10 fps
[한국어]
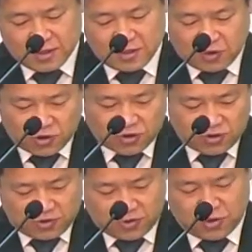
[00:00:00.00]
그
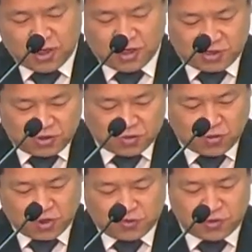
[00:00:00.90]
거처에
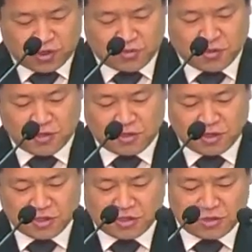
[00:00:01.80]
처소에 주님께서
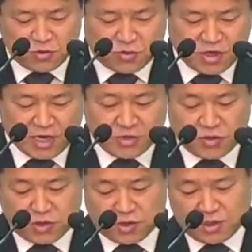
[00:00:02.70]
마련하시는 처소에 갈
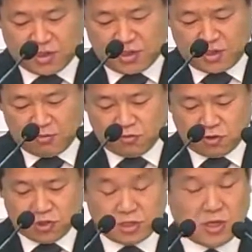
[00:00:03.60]
수 있는 길이
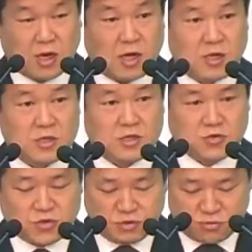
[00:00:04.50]
무엇인가?
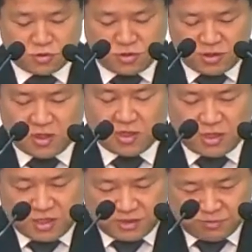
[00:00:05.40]
예수님을
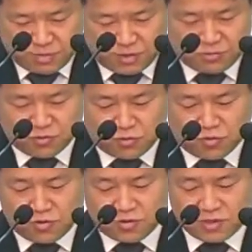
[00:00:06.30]

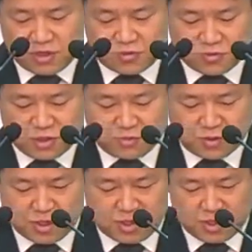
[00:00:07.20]
믿음으로 대속의
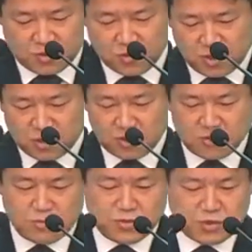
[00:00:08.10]
십자가의 대속의
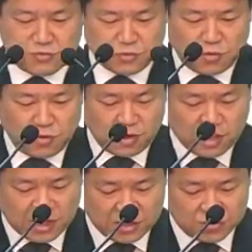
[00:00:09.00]
은혜를 믿음으로
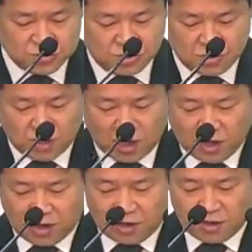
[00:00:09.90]
갈 수
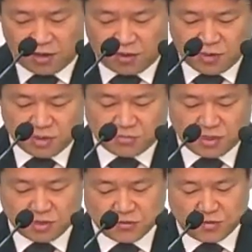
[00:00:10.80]
있다. 이렇게
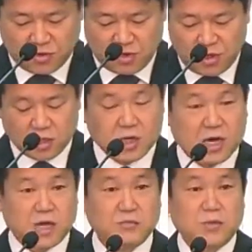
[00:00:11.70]
말씀하시고요. 그
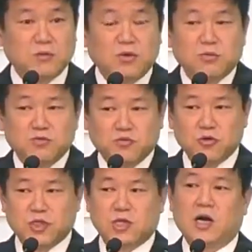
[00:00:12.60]
가는 방법이
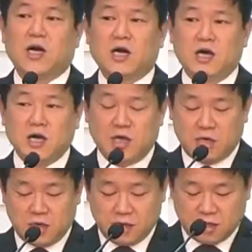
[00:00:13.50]
무엇인가?
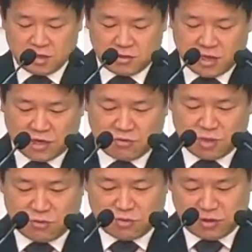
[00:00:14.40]
아, 그 가는
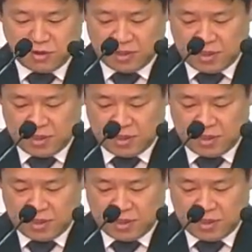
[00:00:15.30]
방법은